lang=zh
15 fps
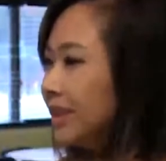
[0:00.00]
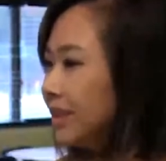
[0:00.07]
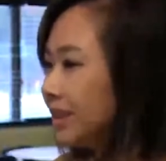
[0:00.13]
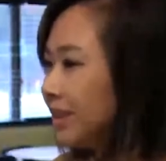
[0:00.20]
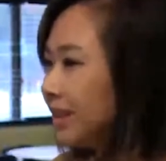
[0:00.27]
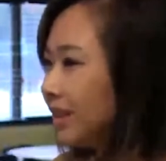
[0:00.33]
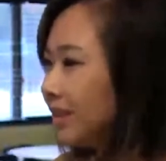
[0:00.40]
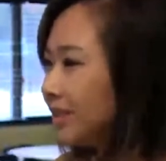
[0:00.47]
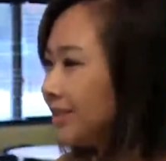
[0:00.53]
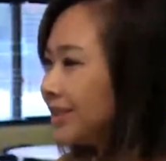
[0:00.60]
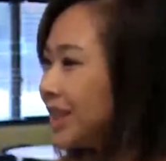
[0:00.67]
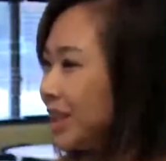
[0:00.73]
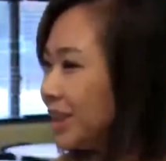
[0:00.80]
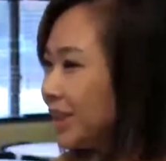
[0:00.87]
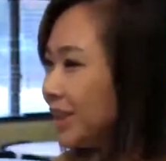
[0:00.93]
嗯
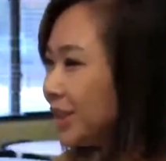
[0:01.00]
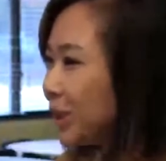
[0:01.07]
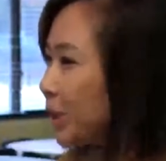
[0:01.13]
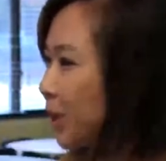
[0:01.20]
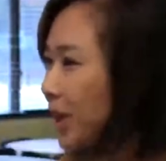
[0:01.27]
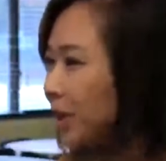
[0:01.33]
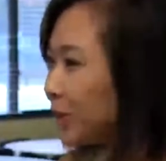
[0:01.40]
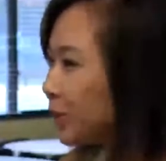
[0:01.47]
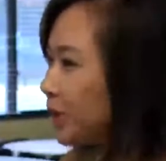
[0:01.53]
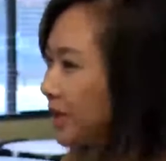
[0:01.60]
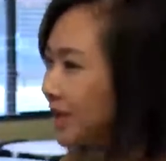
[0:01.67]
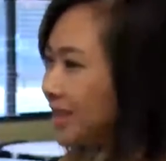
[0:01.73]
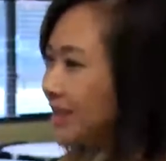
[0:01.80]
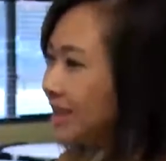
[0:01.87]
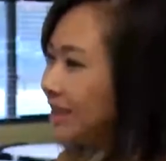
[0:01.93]
嗯，你有很多的
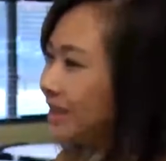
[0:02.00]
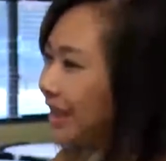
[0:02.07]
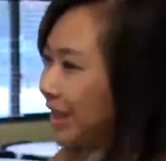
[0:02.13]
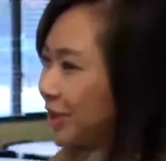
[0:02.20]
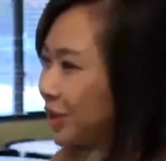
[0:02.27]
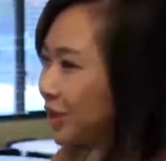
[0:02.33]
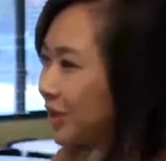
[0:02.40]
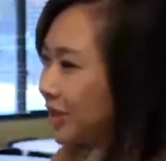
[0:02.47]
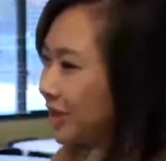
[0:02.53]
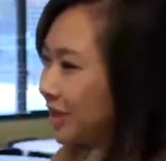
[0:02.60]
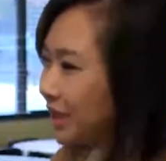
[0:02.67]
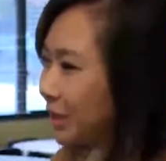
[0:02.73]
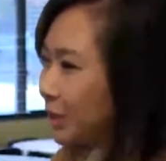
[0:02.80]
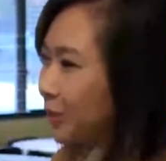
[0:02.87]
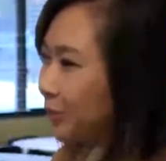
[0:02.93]
资金来支持
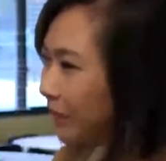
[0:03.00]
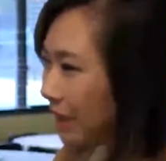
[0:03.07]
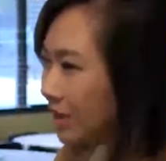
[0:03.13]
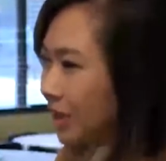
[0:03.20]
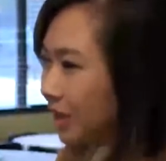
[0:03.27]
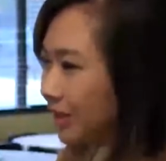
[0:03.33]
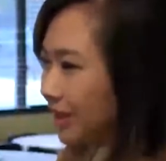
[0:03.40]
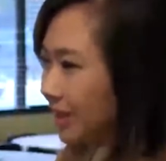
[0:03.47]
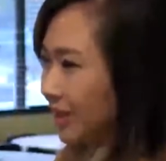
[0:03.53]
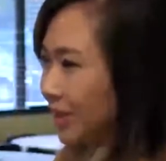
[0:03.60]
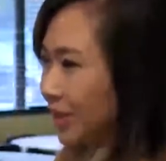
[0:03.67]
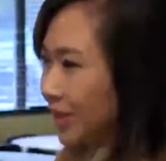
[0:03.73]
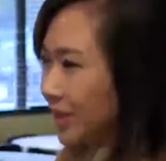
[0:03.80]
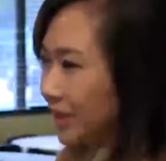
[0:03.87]
您完成这个事